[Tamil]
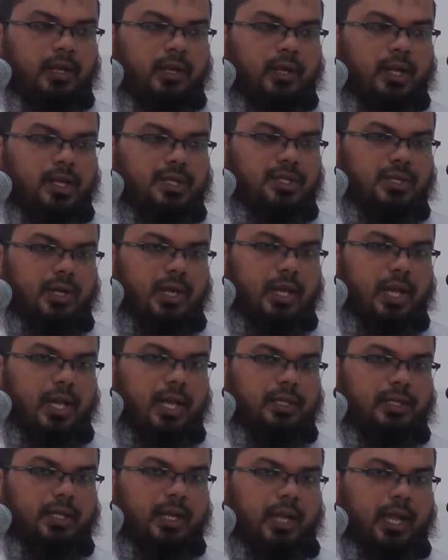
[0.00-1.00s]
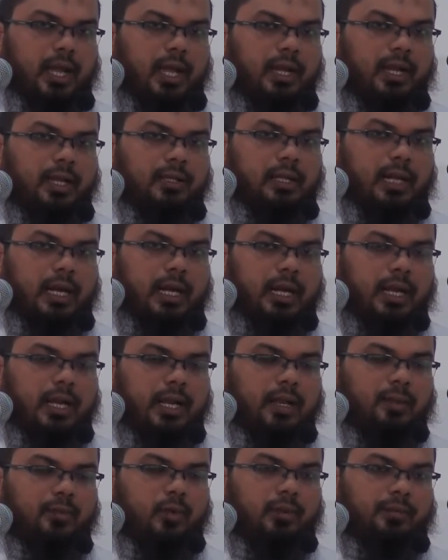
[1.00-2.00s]
إن الصلاة كانت على
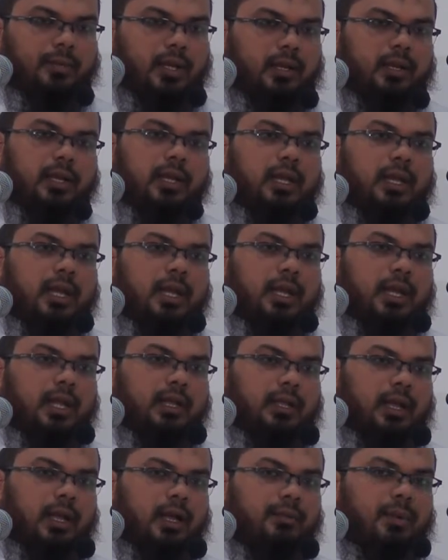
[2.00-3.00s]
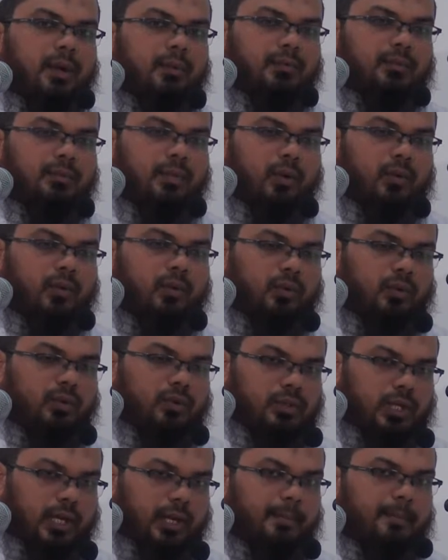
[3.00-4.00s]
المؤمنين كتابا
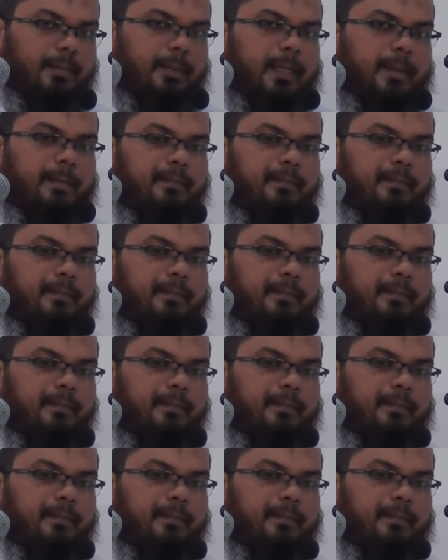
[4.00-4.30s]
موقوتا